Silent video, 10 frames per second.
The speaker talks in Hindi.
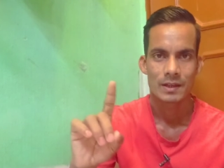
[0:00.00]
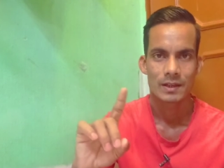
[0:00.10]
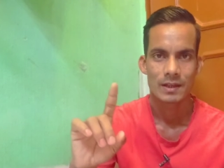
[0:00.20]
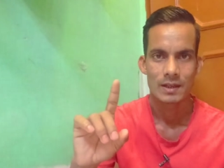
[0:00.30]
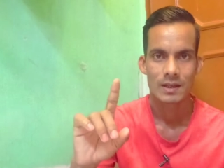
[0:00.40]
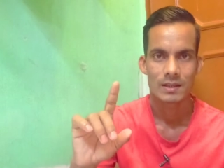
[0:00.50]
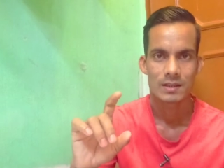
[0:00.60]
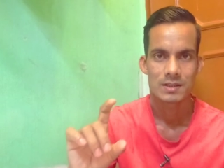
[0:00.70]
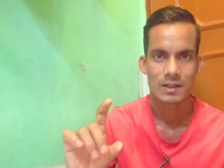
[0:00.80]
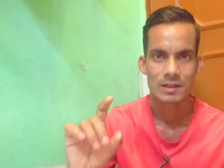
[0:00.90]
एक एरर का
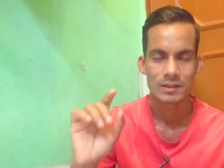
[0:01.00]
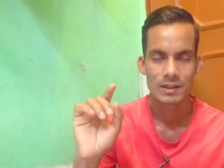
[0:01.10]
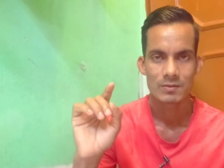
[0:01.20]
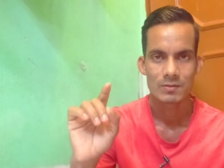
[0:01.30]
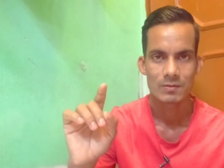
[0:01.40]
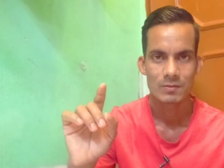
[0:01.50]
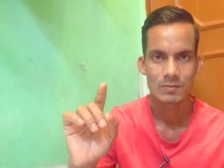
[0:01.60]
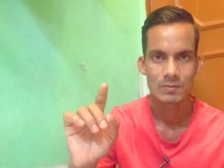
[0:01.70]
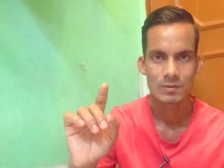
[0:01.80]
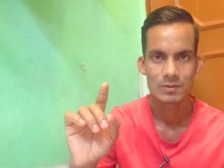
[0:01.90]
निशान आता है
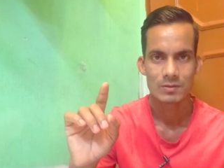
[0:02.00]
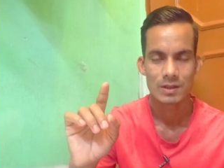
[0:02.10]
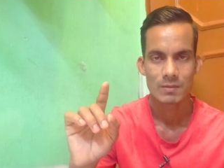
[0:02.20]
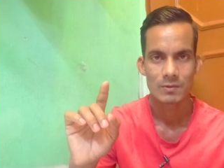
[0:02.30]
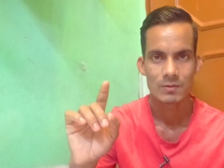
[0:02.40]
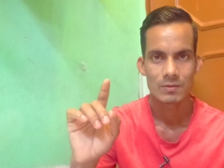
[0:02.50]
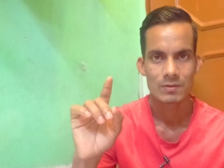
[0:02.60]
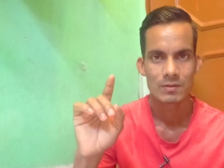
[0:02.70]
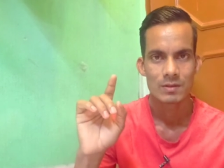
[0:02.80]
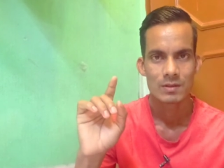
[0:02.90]
वह जो है आप लोगों को